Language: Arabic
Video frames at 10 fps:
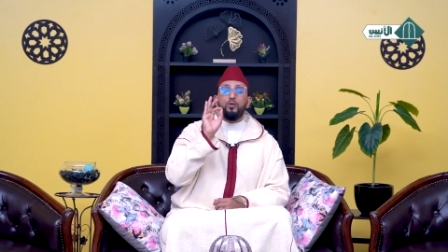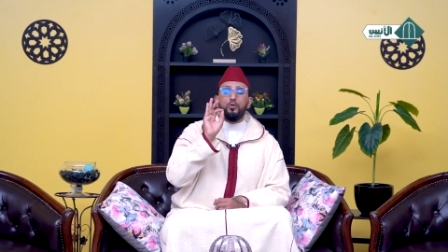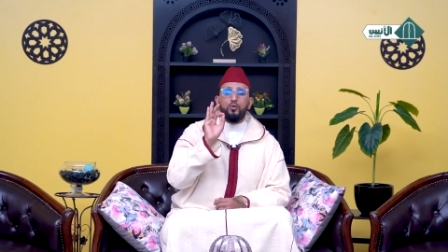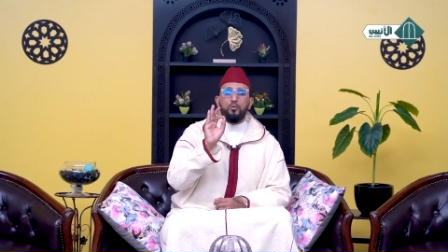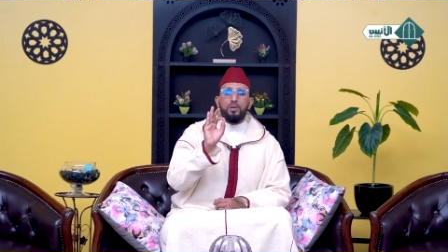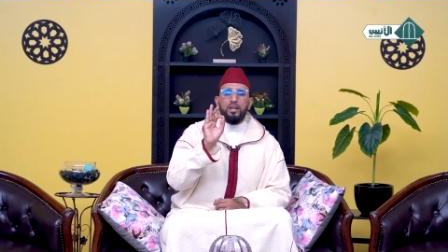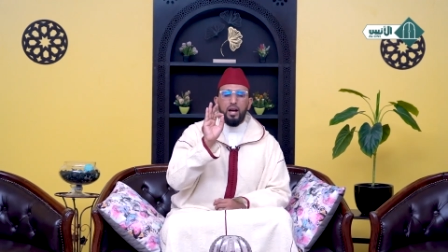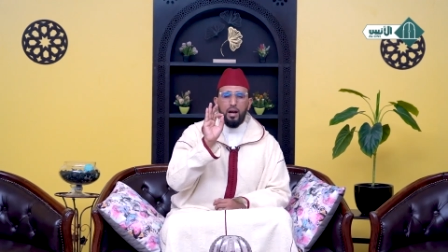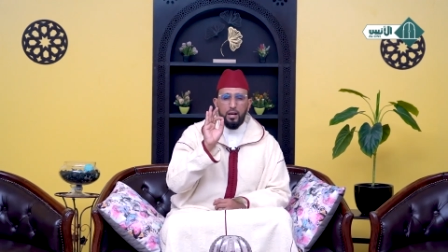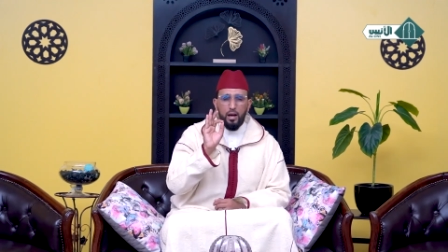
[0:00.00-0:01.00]
جبل
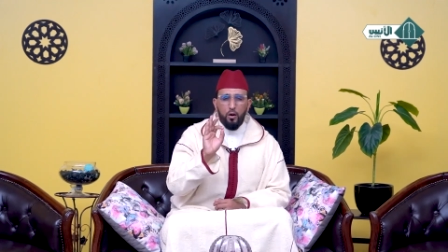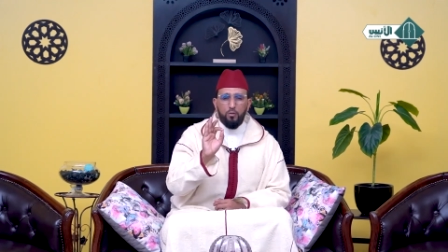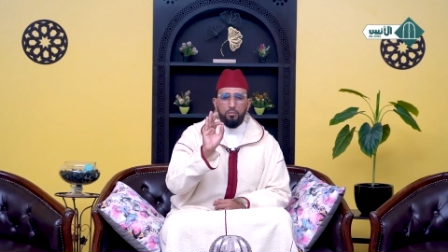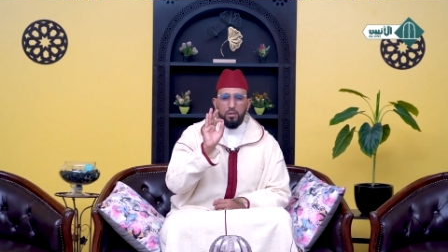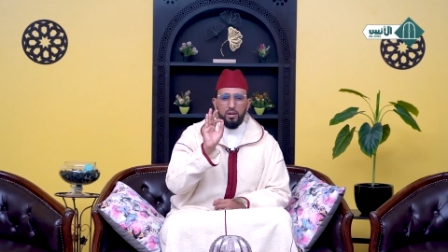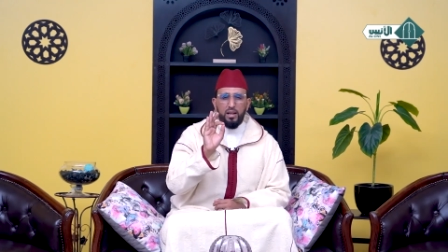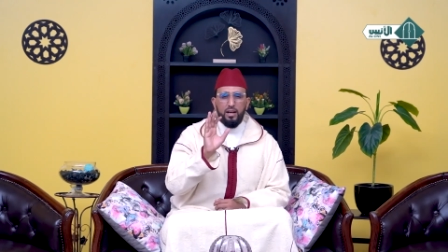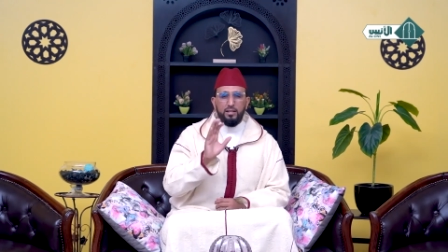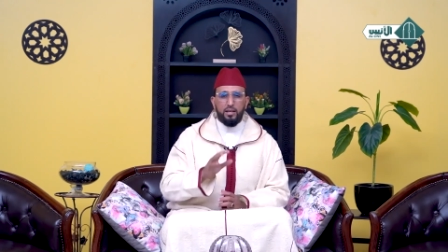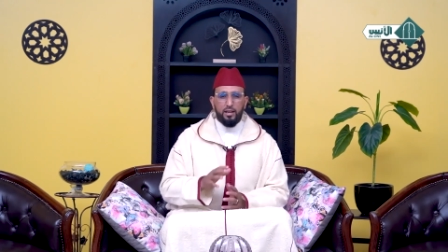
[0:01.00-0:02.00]
على حب من
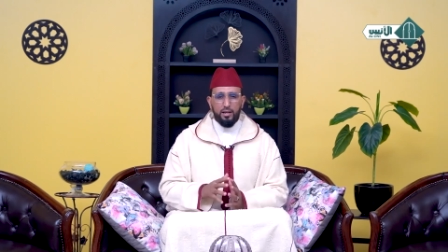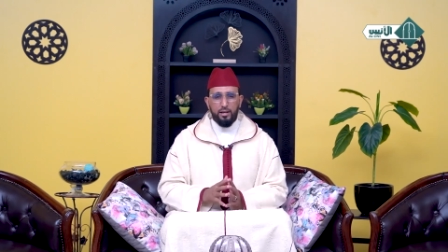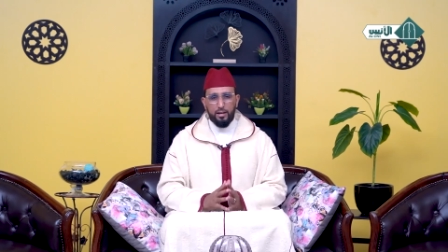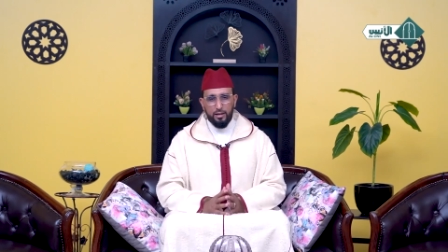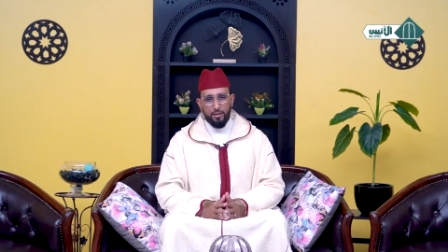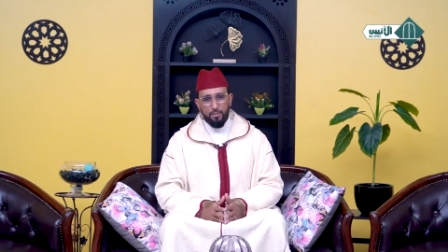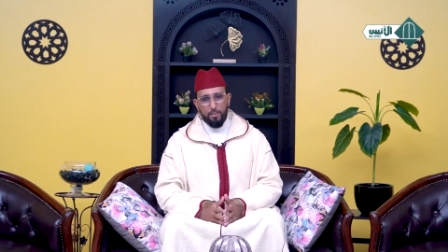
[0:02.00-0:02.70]
أحسن إليه